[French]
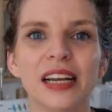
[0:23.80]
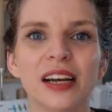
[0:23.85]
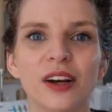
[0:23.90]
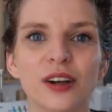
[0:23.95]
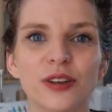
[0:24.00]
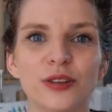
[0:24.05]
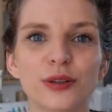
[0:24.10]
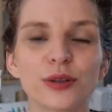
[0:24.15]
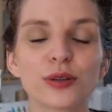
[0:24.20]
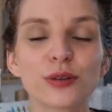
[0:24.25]

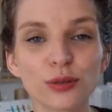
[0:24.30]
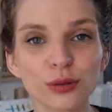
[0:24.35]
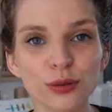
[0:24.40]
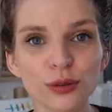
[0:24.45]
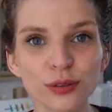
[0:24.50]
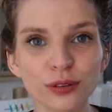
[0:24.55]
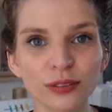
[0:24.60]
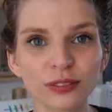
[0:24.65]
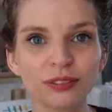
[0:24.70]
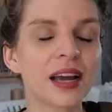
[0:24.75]
Euh,
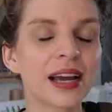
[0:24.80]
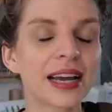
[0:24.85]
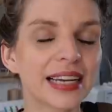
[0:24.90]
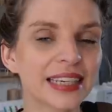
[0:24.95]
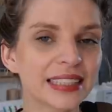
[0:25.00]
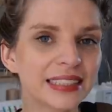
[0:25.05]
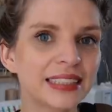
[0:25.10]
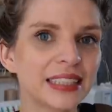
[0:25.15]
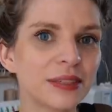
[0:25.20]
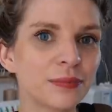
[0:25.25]
surtout,
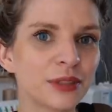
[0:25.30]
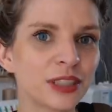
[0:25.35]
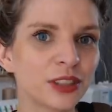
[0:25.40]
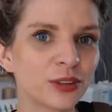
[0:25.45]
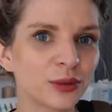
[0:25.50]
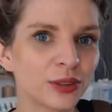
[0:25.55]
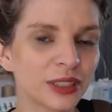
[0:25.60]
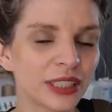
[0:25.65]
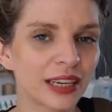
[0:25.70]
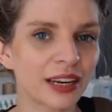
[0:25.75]
restez bien
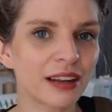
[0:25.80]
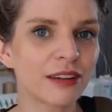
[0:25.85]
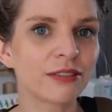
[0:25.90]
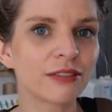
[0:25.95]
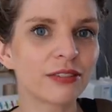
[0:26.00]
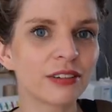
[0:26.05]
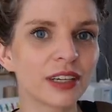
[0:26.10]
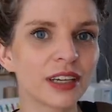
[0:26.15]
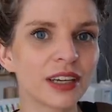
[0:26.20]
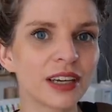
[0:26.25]
jusqu'à la
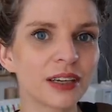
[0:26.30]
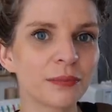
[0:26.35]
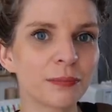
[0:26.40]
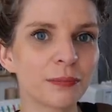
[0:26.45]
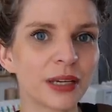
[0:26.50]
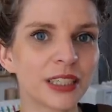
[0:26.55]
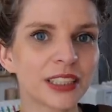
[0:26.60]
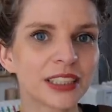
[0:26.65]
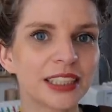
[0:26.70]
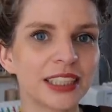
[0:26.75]
fin
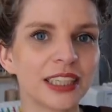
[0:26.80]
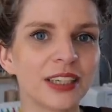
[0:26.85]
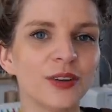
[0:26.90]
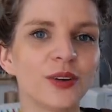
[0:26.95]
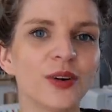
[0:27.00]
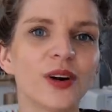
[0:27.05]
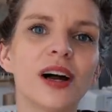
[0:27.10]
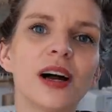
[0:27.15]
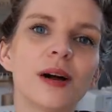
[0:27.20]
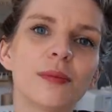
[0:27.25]
parce qu'il
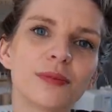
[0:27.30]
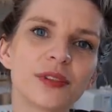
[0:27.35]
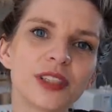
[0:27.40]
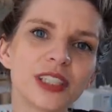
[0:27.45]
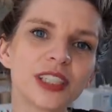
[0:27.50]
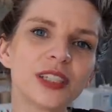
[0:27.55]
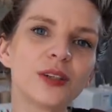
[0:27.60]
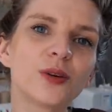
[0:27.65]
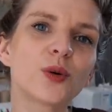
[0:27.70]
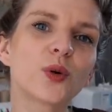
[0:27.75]
y aura un
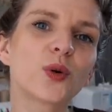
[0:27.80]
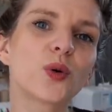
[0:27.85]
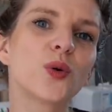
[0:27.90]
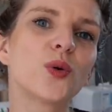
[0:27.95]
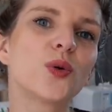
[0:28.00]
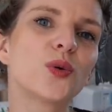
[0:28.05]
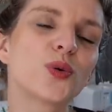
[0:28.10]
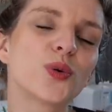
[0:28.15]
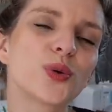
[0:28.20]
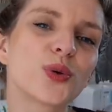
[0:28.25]
petit
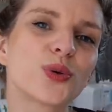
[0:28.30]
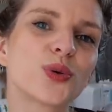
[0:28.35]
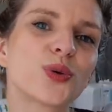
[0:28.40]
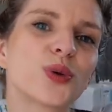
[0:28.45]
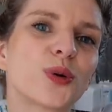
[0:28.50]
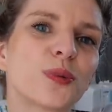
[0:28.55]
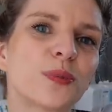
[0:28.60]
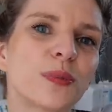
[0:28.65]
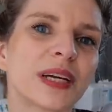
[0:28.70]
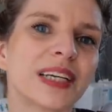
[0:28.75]
concours
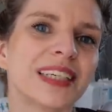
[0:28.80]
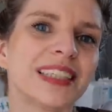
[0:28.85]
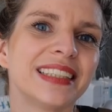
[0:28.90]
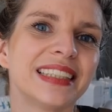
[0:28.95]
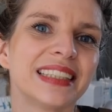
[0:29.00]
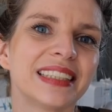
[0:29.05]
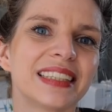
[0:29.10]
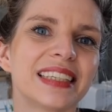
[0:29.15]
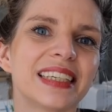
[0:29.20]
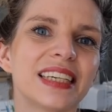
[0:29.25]

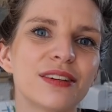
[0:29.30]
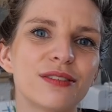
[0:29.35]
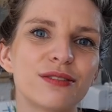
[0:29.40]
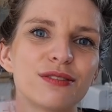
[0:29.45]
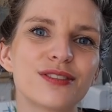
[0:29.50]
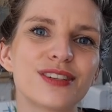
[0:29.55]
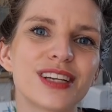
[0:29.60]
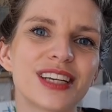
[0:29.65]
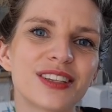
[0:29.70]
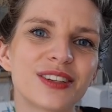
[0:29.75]
surprise qui
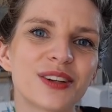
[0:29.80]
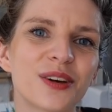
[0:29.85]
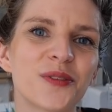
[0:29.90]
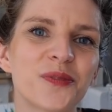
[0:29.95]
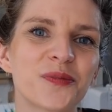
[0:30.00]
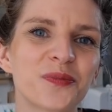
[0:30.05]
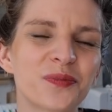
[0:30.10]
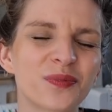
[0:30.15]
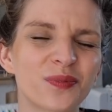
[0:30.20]
vous attend